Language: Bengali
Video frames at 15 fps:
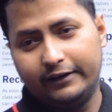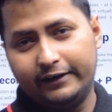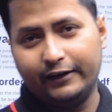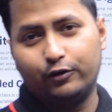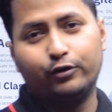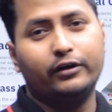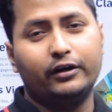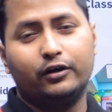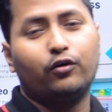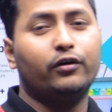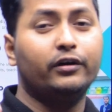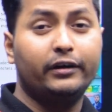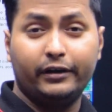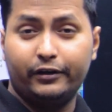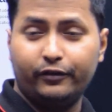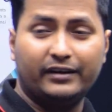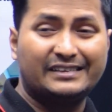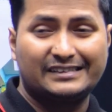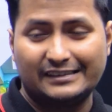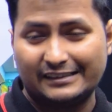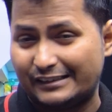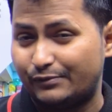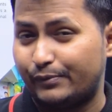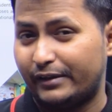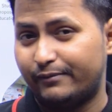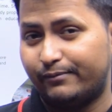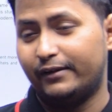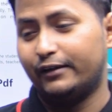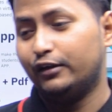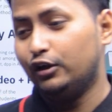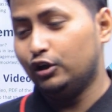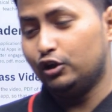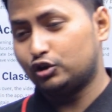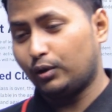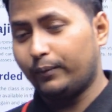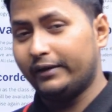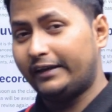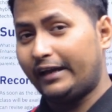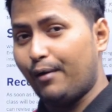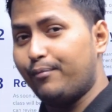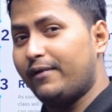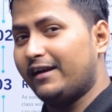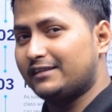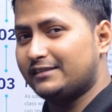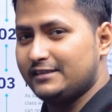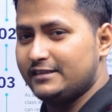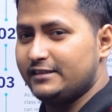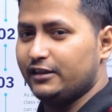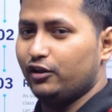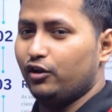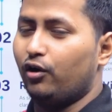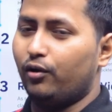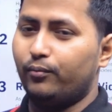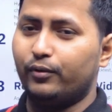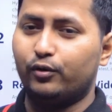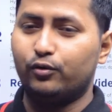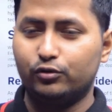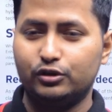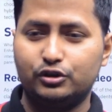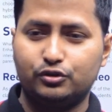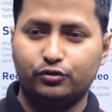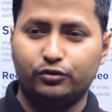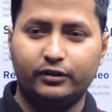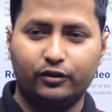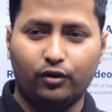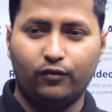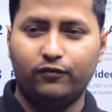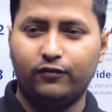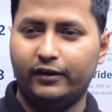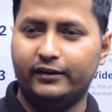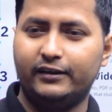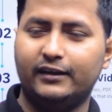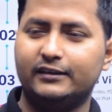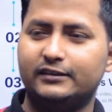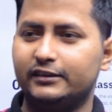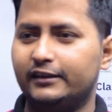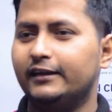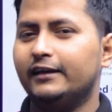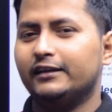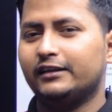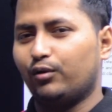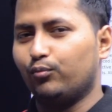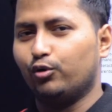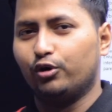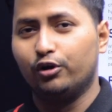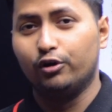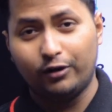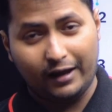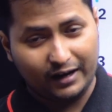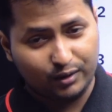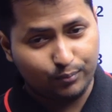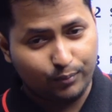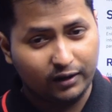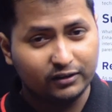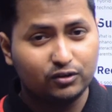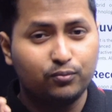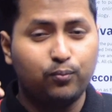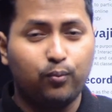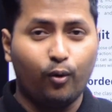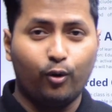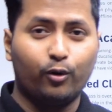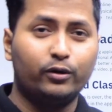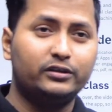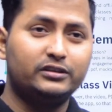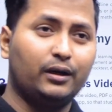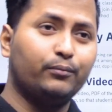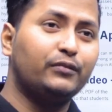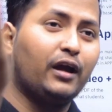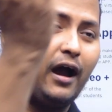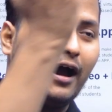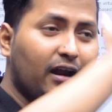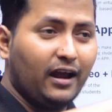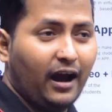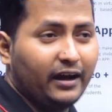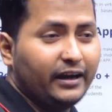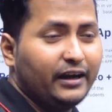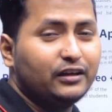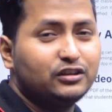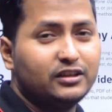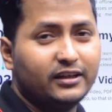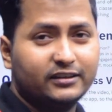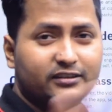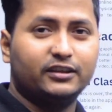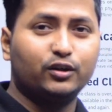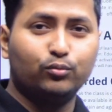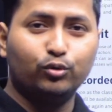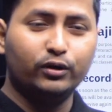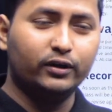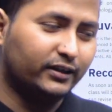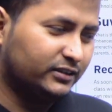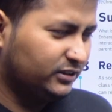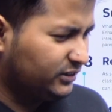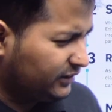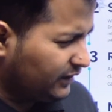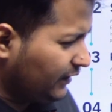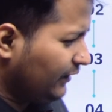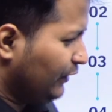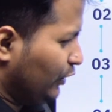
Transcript: রেকর্ডেড কন্টেন্টও অ্যাক্সেস পেয়ে সবাই ক্যাপে অ্যাক্সেস দিয়ে দেওয়া হবে কোনো স্টুডেন্ট অফলাইনে আছে তার মনে হলো এক মান্থ পর যে আমি আগের লেকচারটা ভুলে গেছি সে